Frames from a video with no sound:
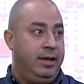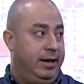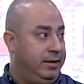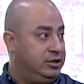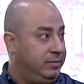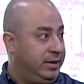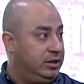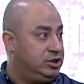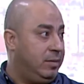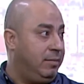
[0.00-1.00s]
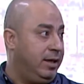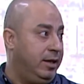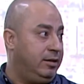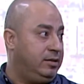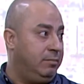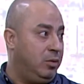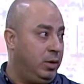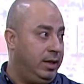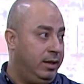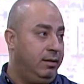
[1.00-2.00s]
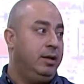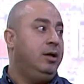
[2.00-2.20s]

عندنا جمعية شباب الخير التنموية